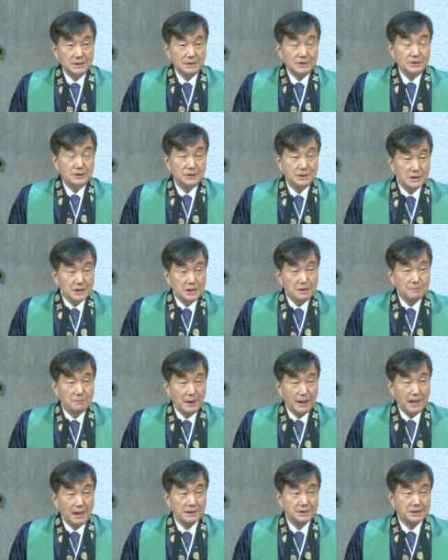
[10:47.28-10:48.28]

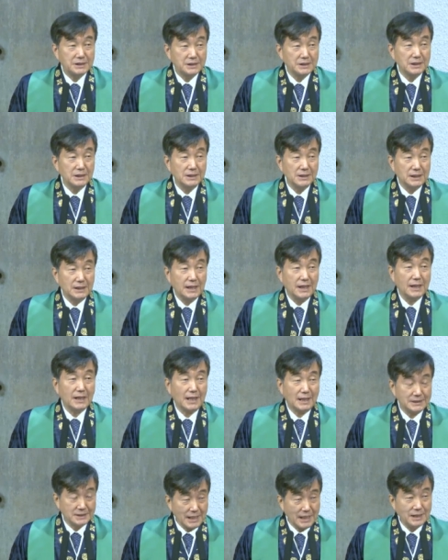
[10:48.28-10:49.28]
친일파 지식인들의
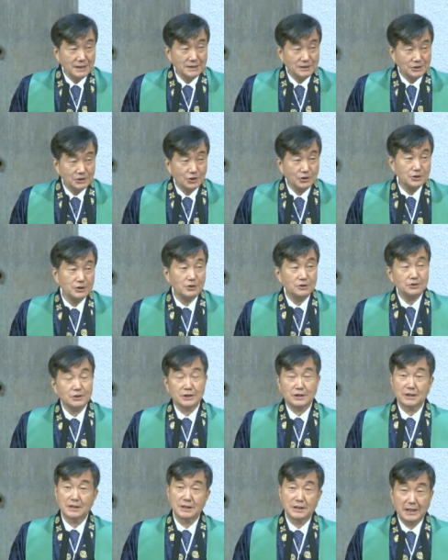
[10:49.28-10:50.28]
가장
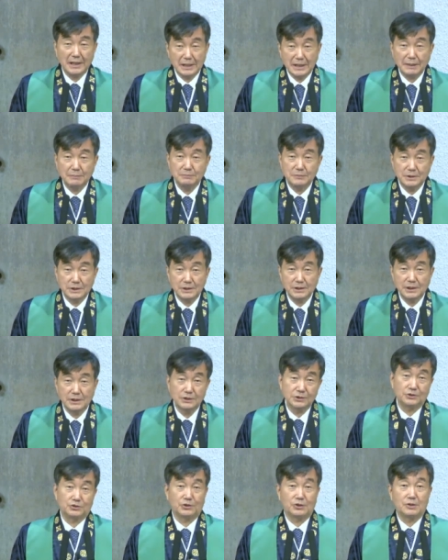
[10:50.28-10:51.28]
전형적인
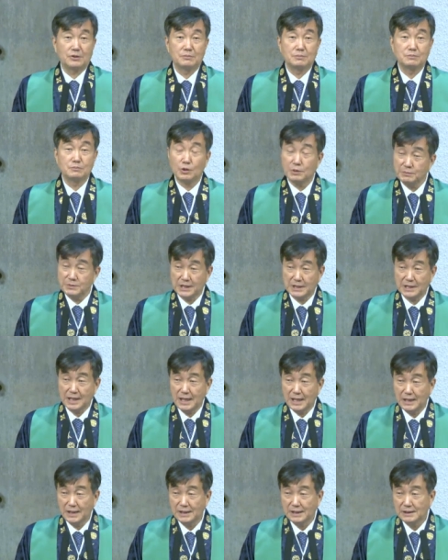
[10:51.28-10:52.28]
대답들이었죠.
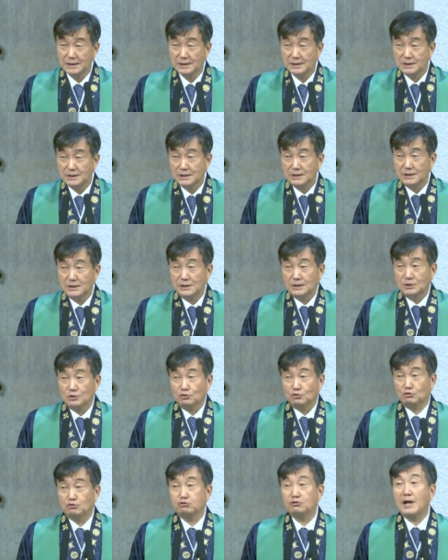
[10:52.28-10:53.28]
뭡니까?
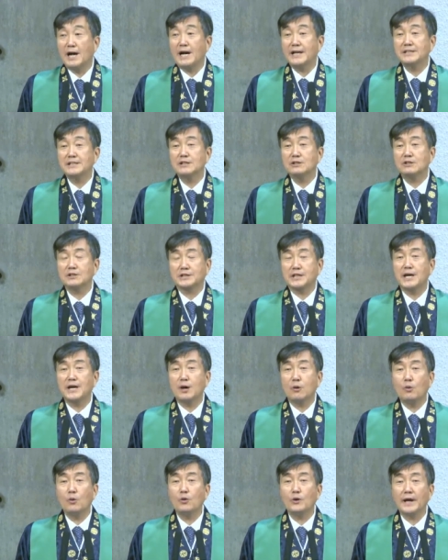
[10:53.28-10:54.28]
누가 이렇게
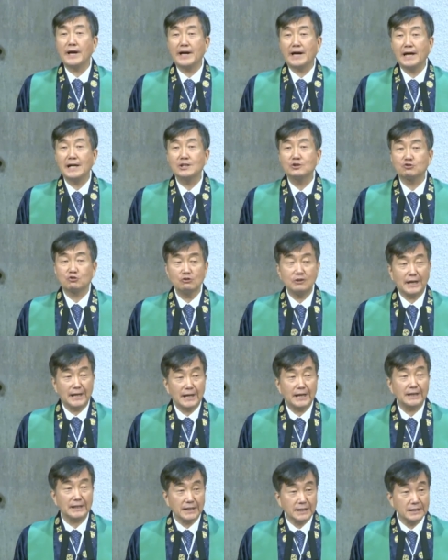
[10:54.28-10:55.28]
오래 갈 줄
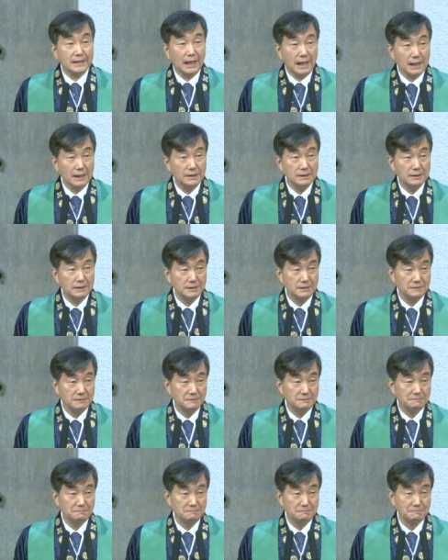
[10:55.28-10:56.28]
알았겠냐?
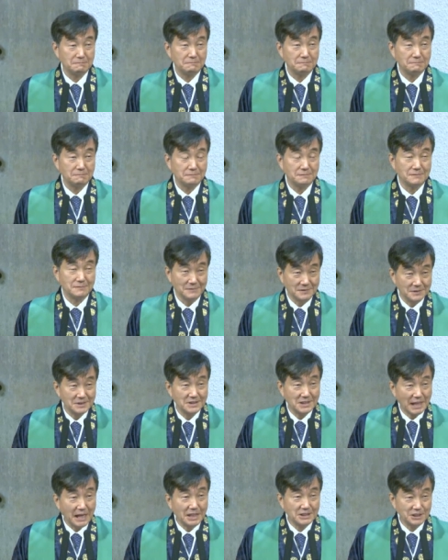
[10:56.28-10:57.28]

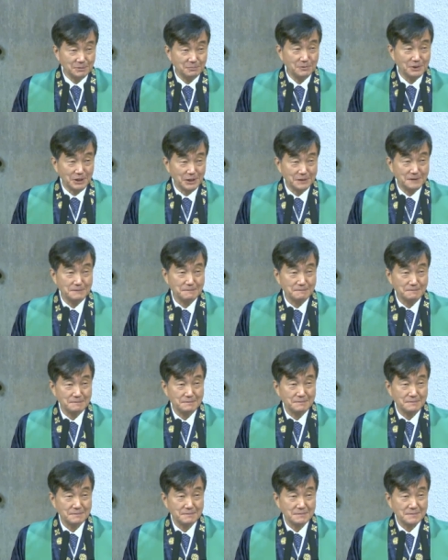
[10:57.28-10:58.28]
40년.
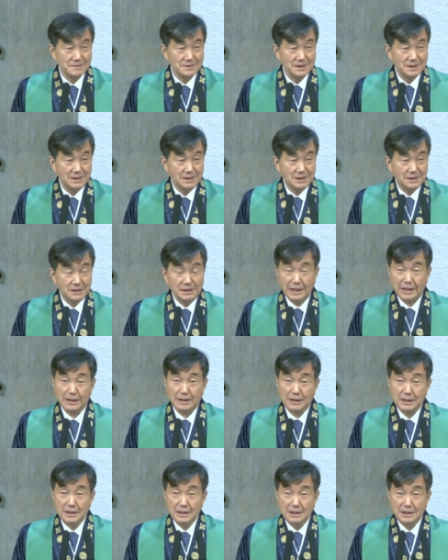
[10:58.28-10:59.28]
그래,
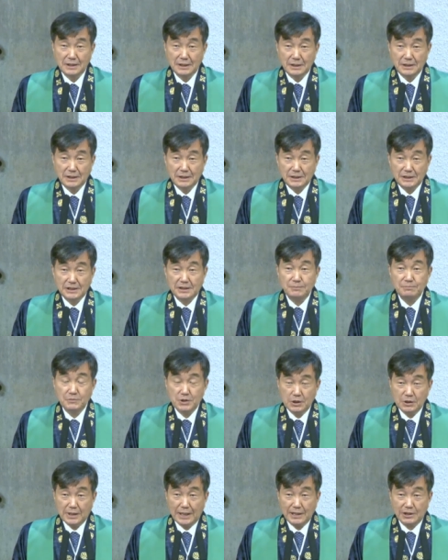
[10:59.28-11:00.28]

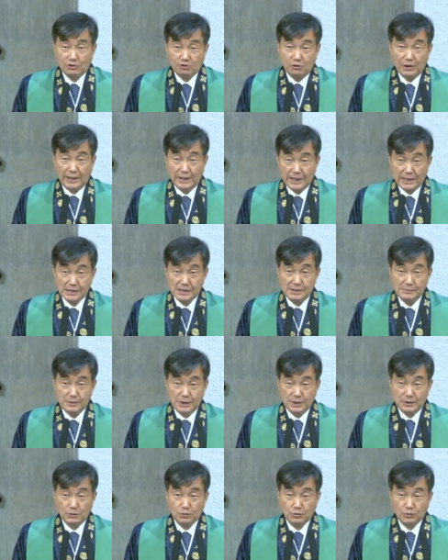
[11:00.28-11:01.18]
10년 갈 줄 알았으면